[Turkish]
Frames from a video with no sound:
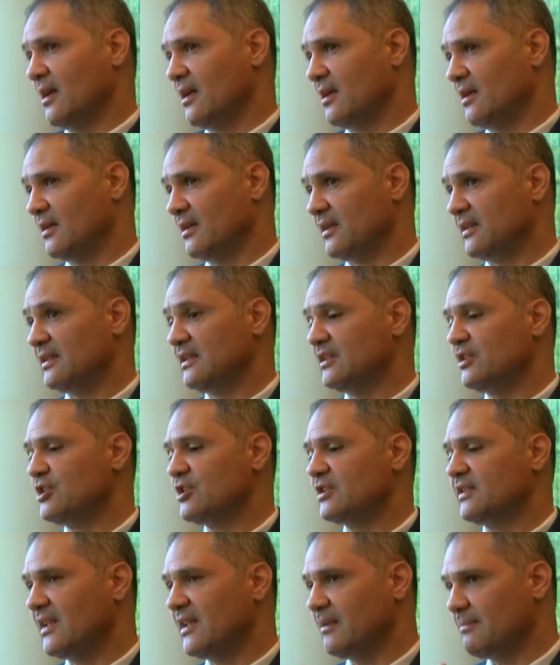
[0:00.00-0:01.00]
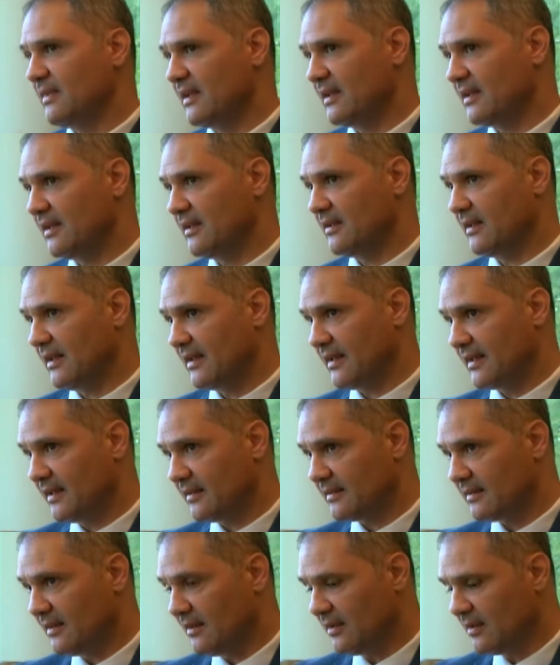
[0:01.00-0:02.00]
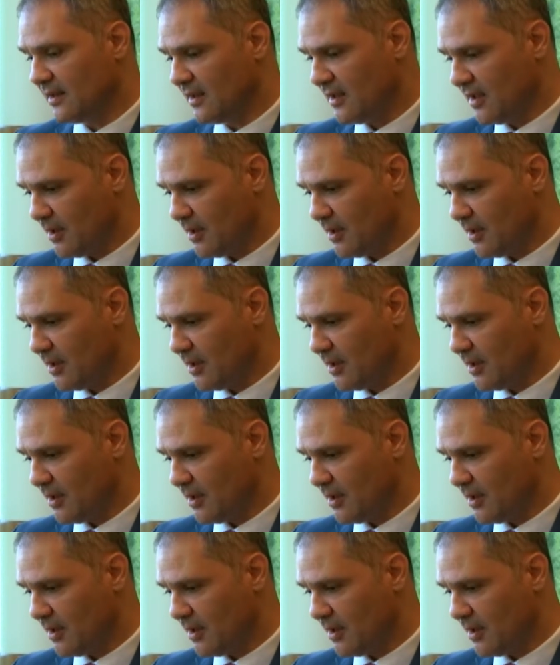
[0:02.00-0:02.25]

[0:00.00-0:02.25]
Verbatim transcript: ağırlıklı taleple gelen hareketle